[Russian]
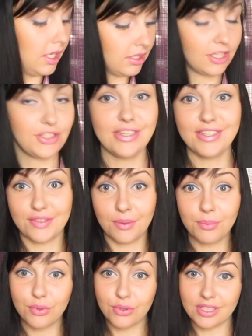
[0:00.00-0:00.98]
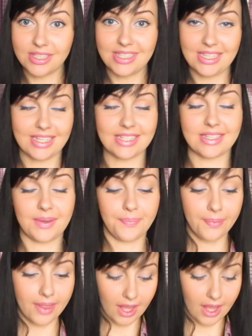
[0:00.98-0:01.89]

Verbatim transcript: Надеюсь, вам будет интересно.